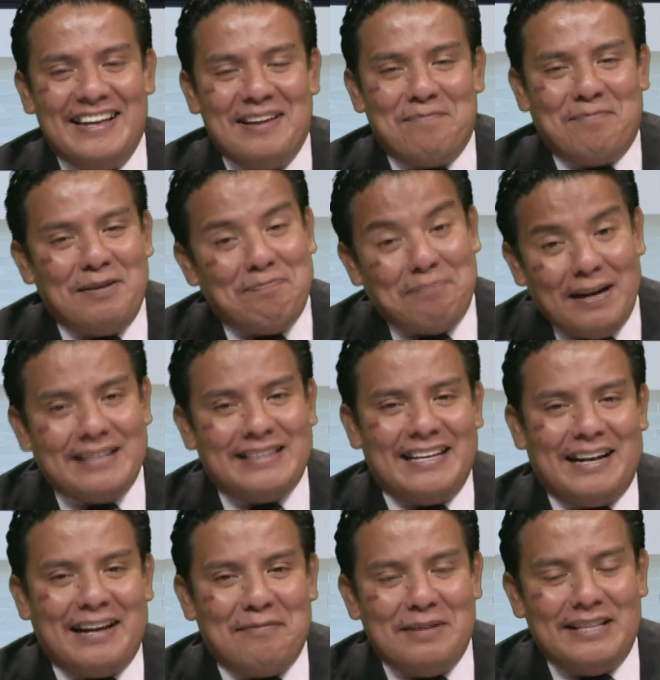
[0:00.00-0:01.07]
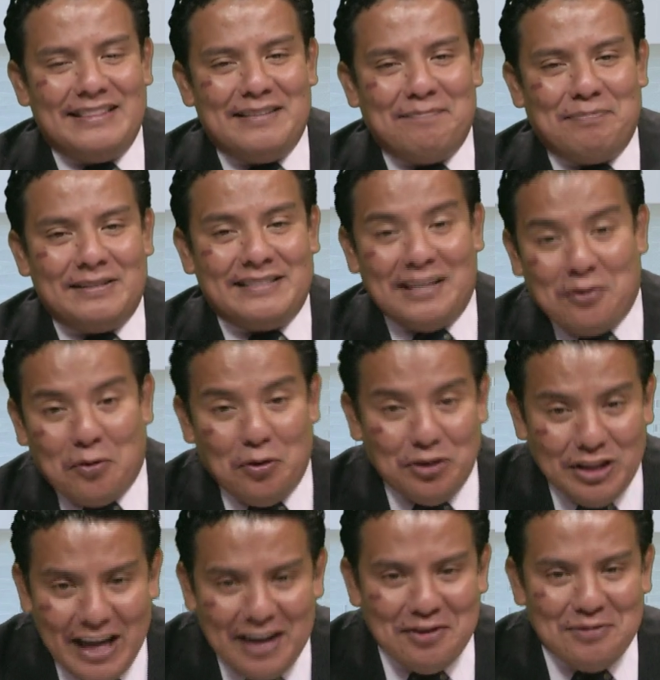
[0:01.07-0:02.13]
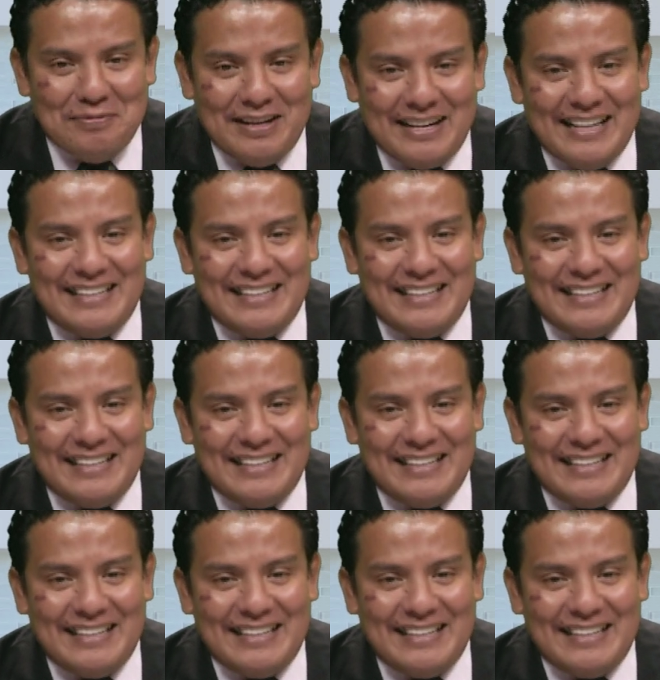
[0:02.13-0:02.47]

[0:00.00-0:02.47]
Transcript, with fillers: pues prácticamente pues se escondieron, ¿verdad?